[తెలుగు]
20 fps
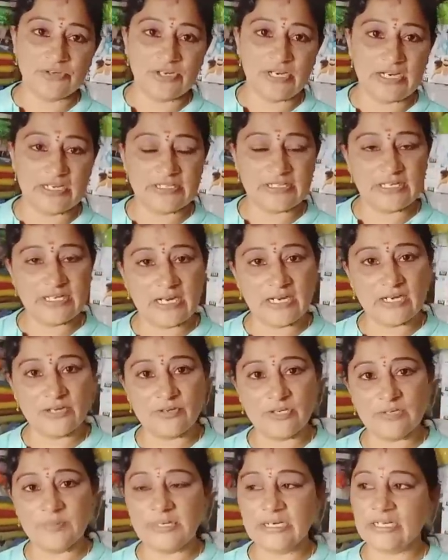కొరియర్ చేయడానికి
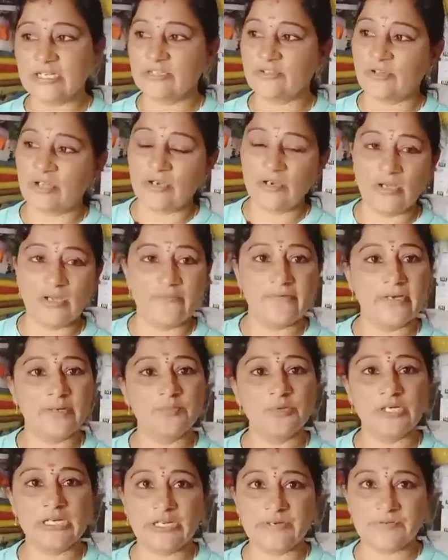కూడా మనకి త్వరలో
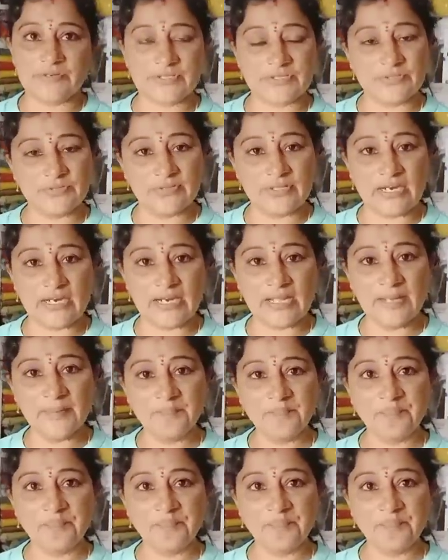అవైలబిలిటీ వస్తుందండి